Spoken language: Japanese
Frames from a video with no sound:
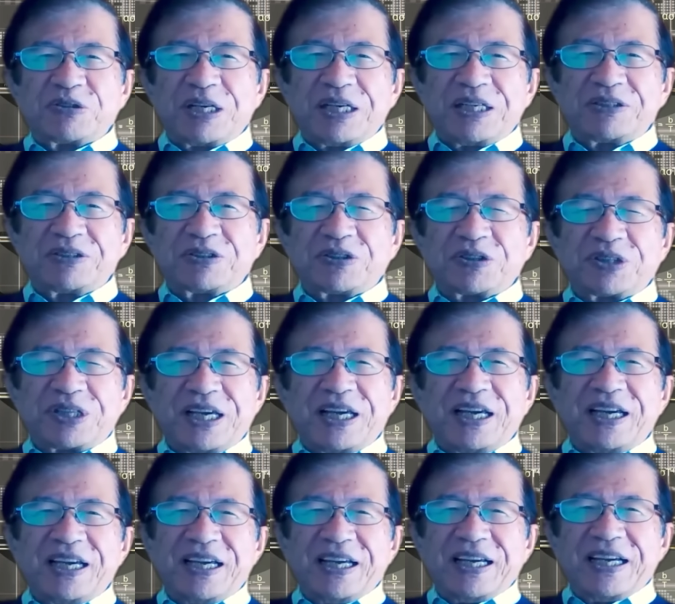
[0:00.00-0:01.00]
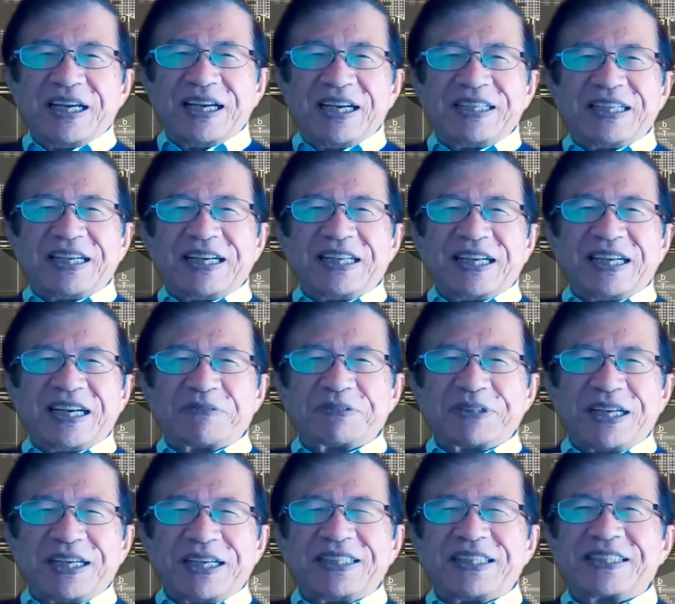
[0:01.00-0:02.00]
がいるので、なかなか危
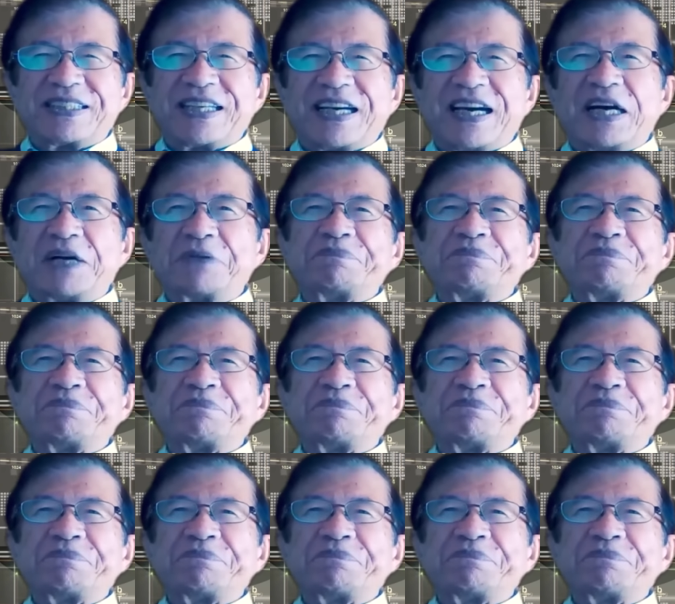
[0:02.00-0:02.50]
ないんですが、